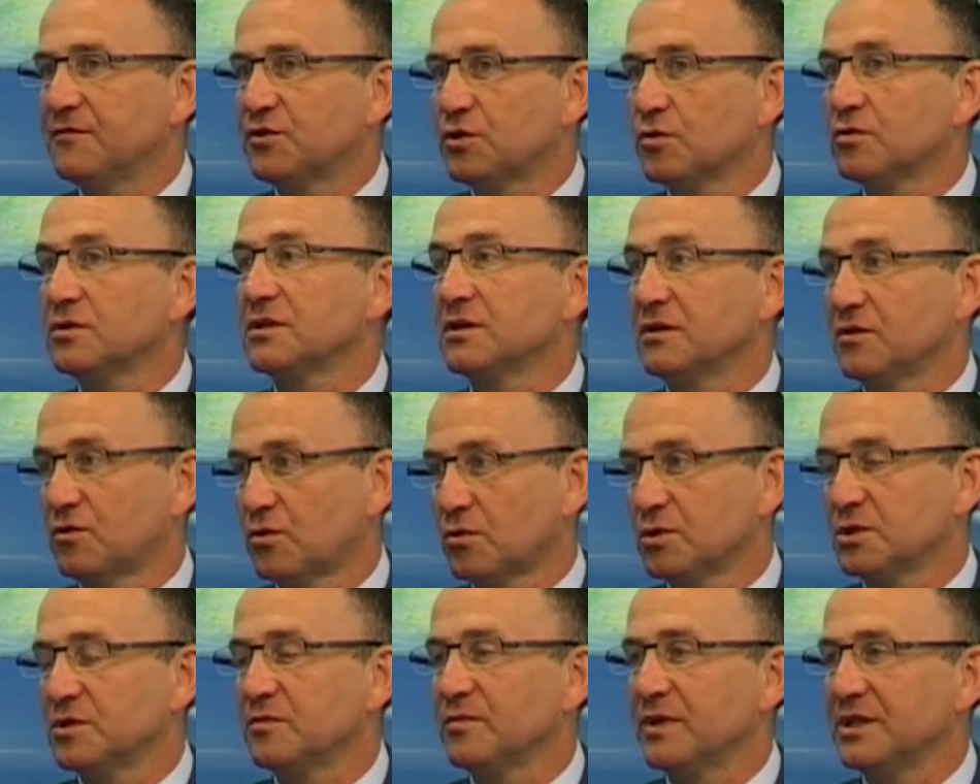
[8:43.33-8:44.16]
Wśród tych
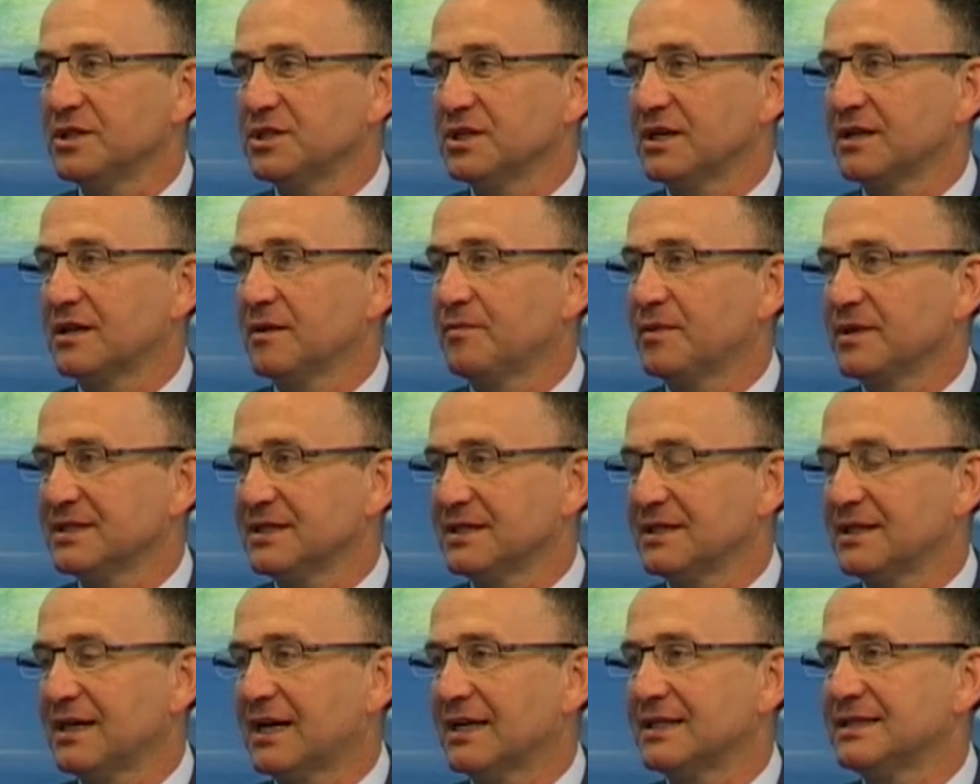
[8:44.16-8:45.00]
drużyn będzie
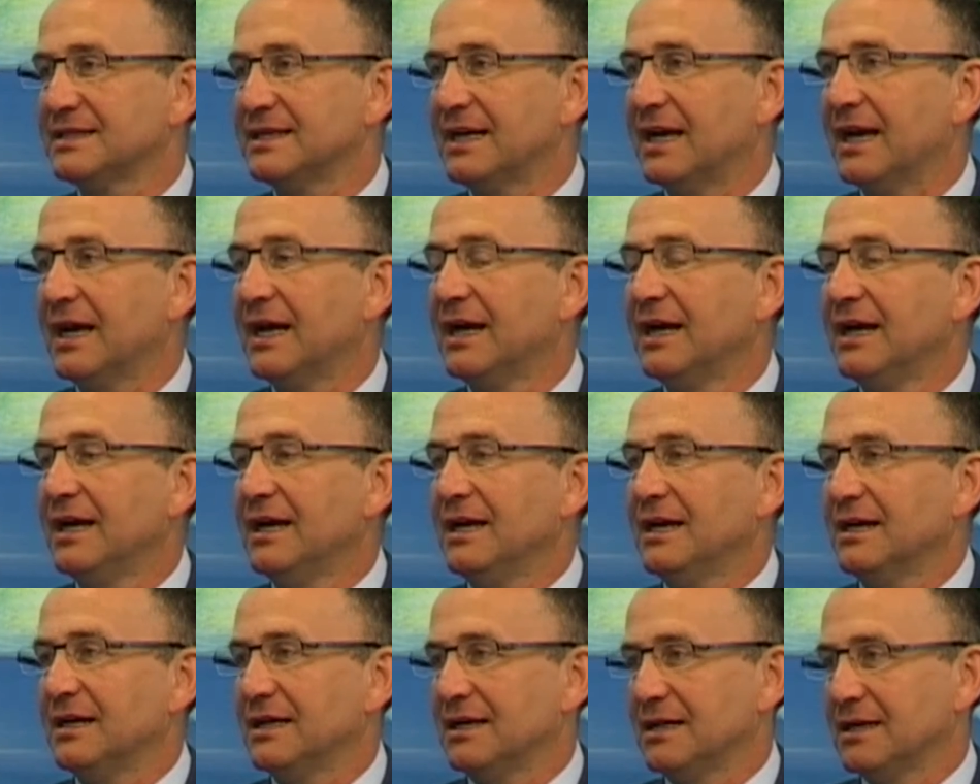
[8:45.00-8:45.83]
reprezentacja
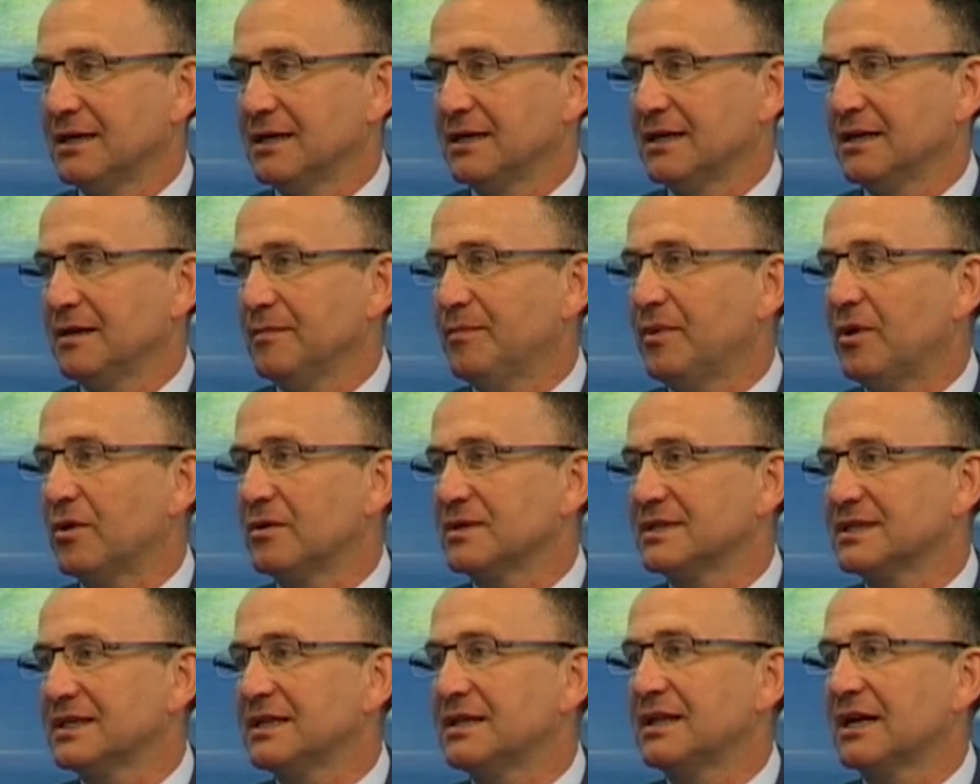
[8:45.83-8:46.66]

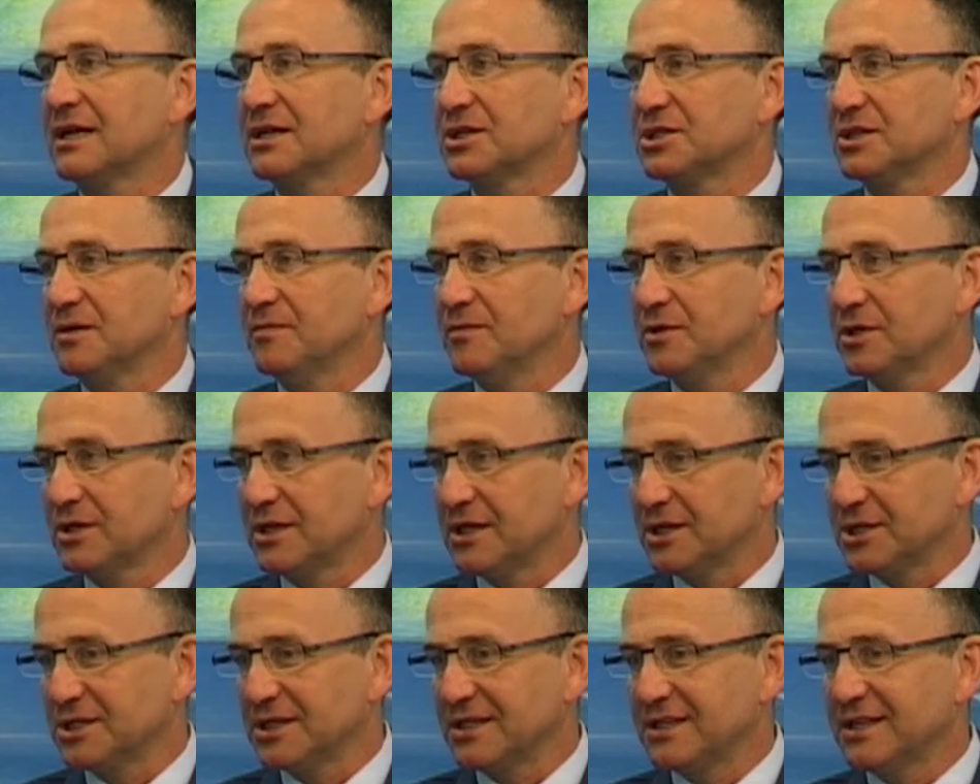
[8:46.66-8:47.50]
Polski, także
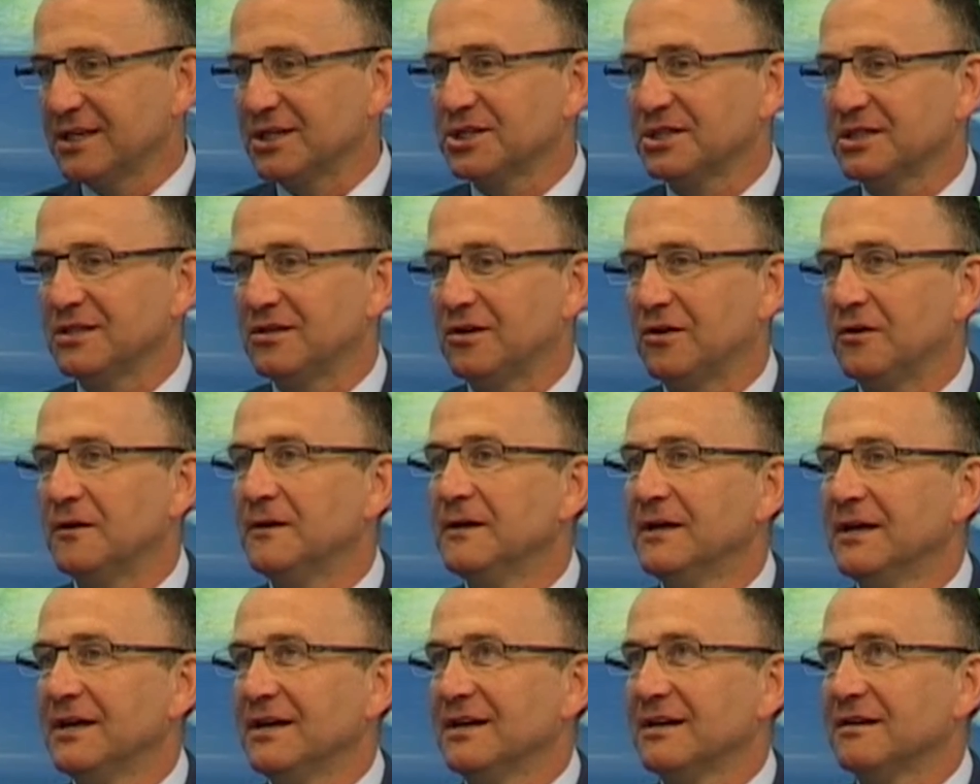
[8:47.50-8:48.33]
myślę, że też no,
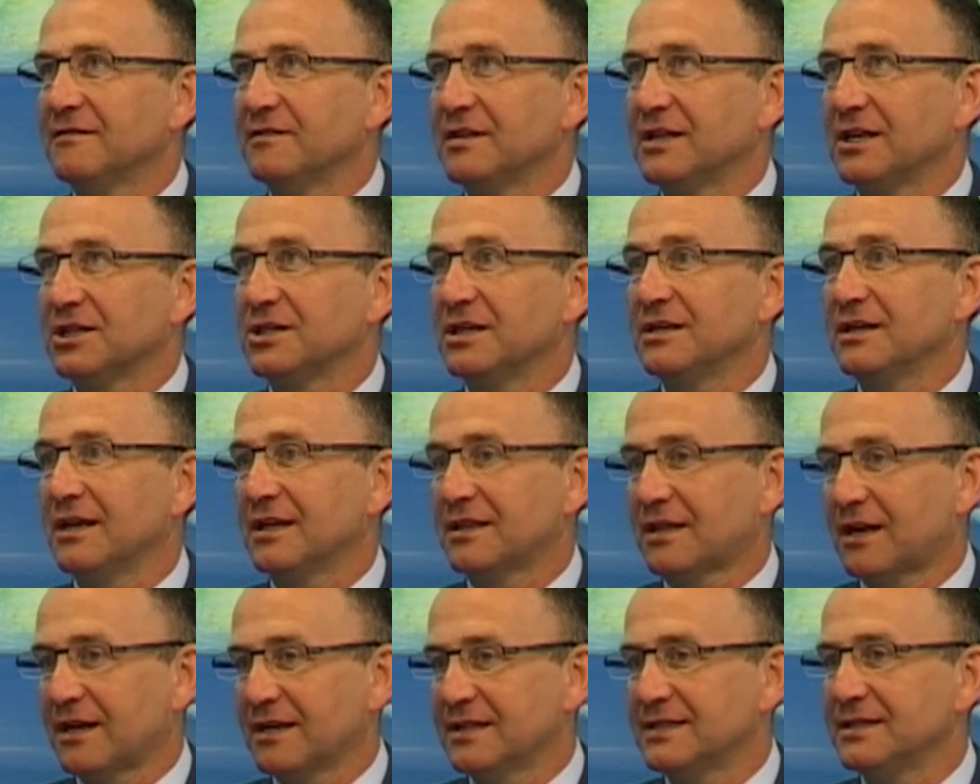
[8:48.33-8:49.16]
wydarzenie
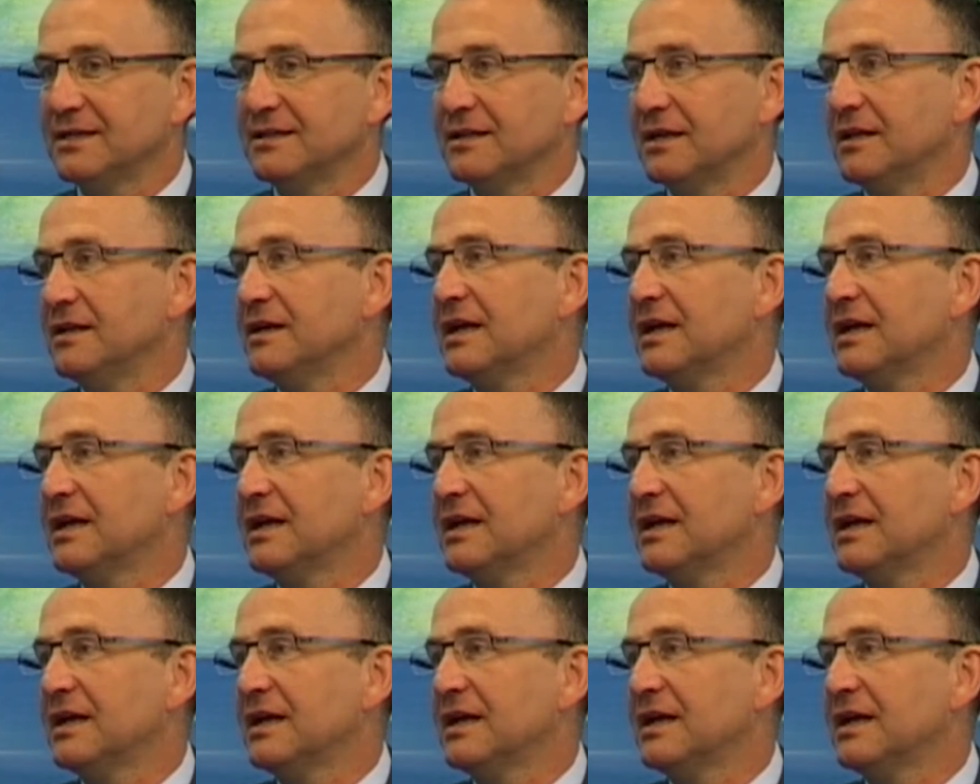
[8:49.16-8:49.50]
atrakcyjne.